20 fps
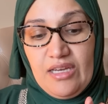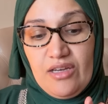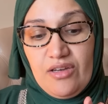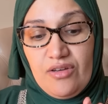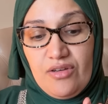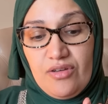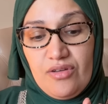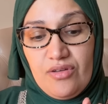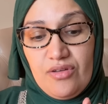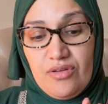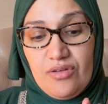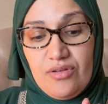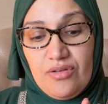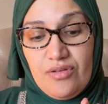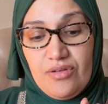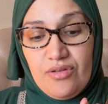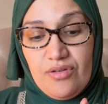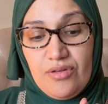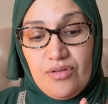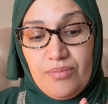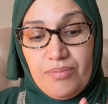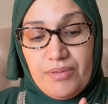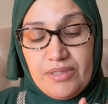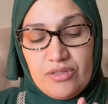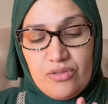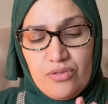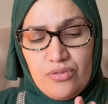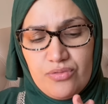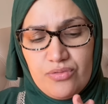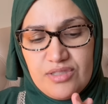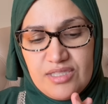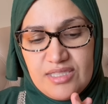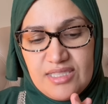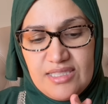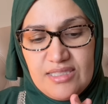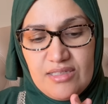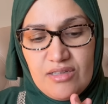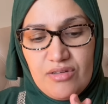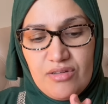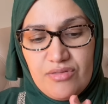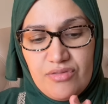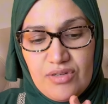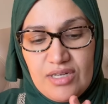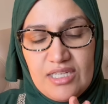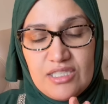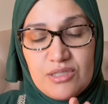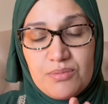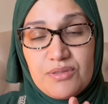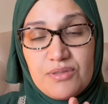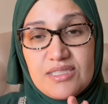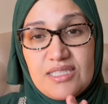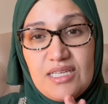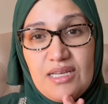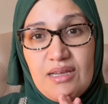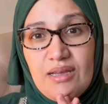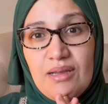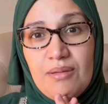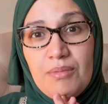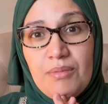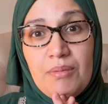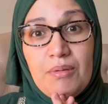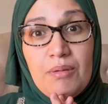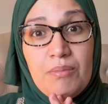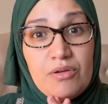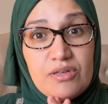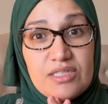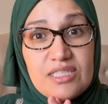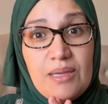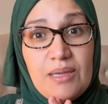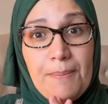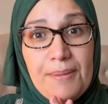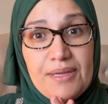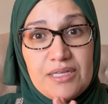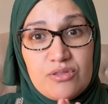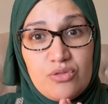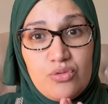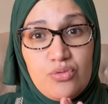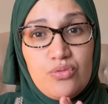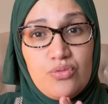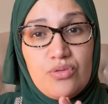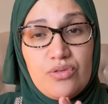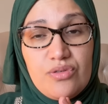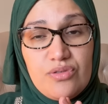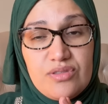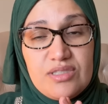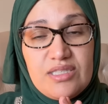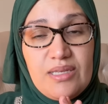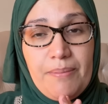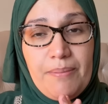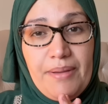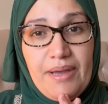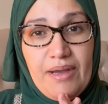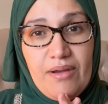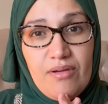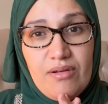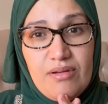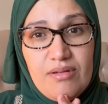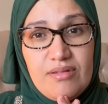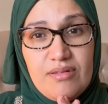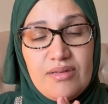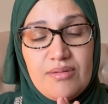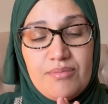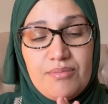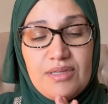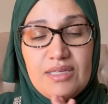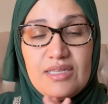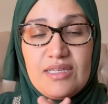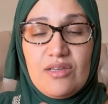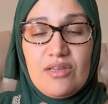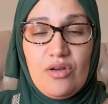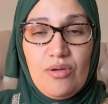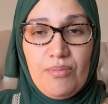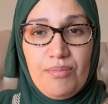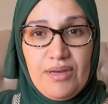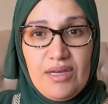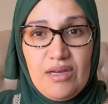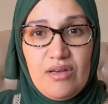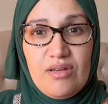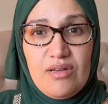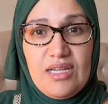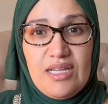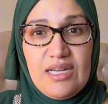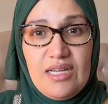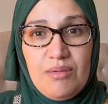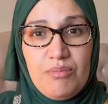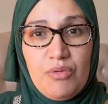Euh, parce que aussi, voilà, je pense à ma maman qui a perdu ses parents, mes grands-parents,